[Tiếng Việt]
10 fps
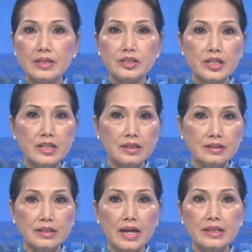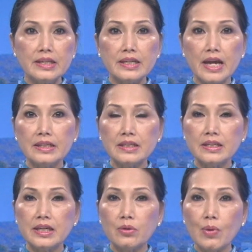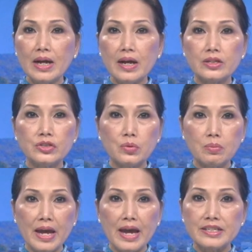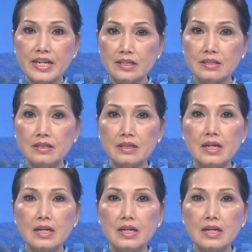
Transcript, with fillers: Trên thực tế thì kể từ khi quan hệ Trung-Nga rạn nứt